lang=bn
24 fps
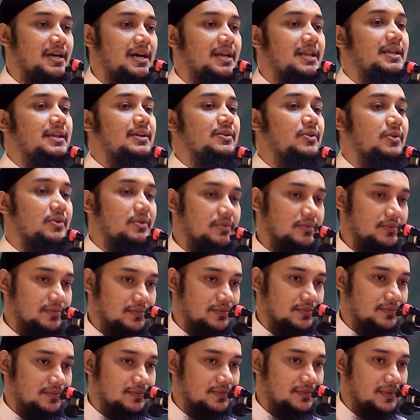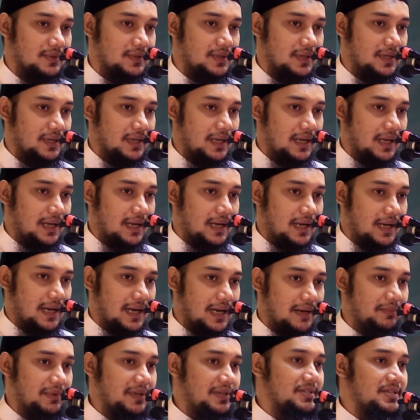নারীগণ
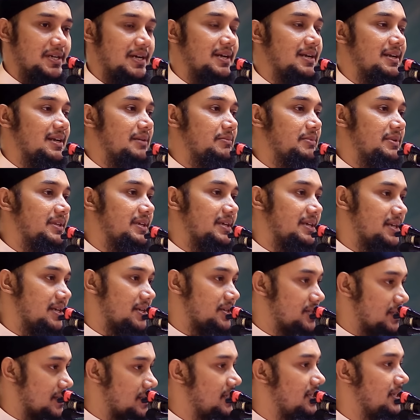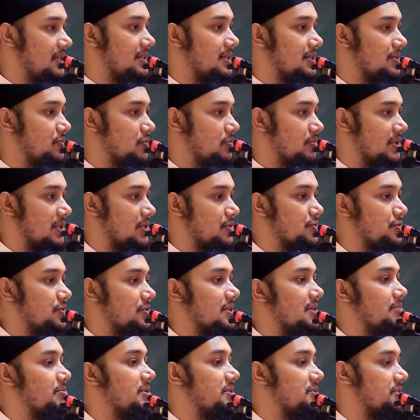আমি জাহান নামে দেখে এসেছি যে তোমাদের
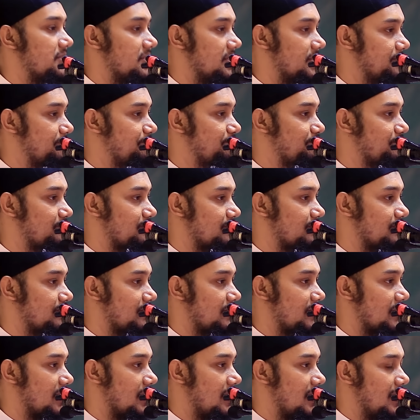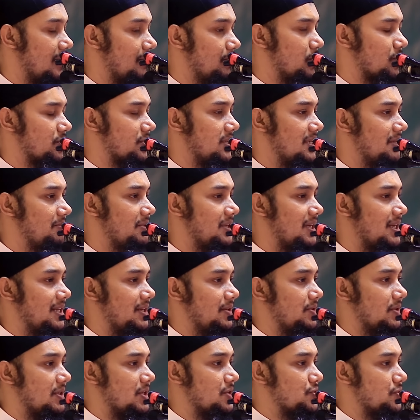সংখ্যা বেশি মুসলিম
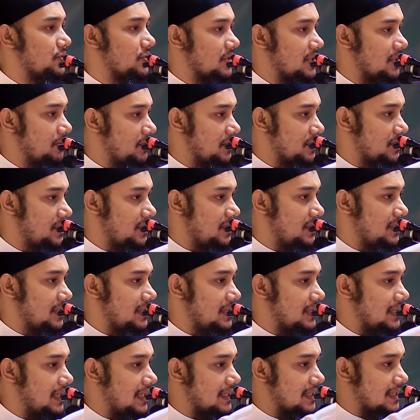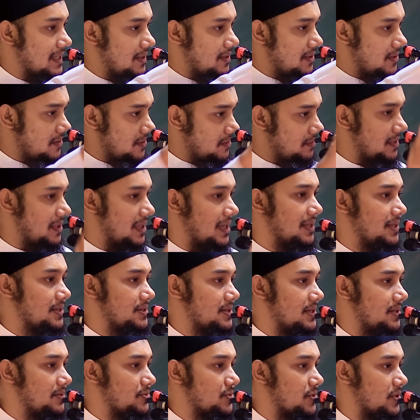নারীগণের সংখ্যা বেশি এটাও
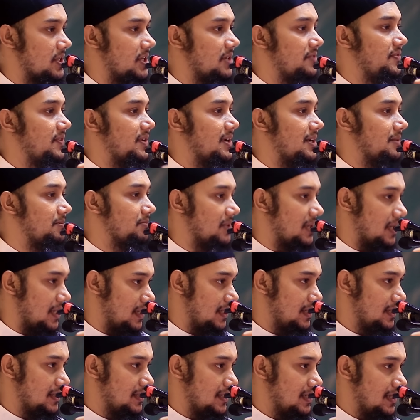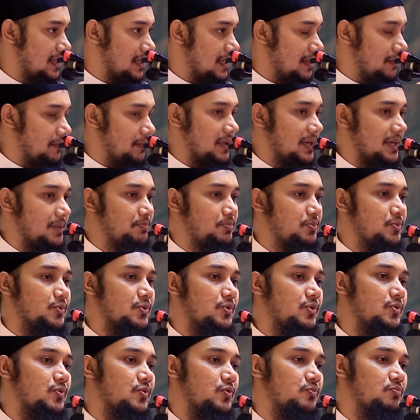হাদিসের সঠিক ফাহাম না মানে
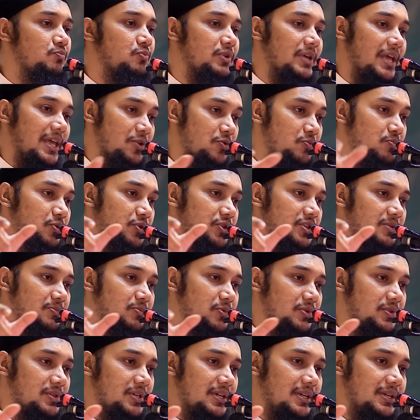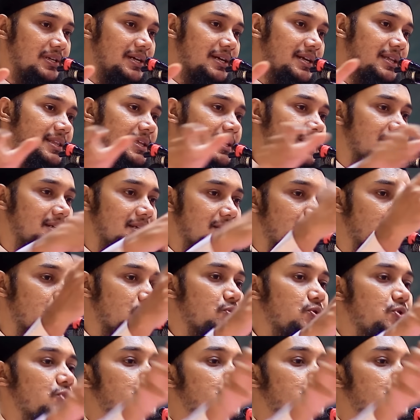পুরো উম্ম এই উম্মতের মধ্যে নারীদের একটা বড়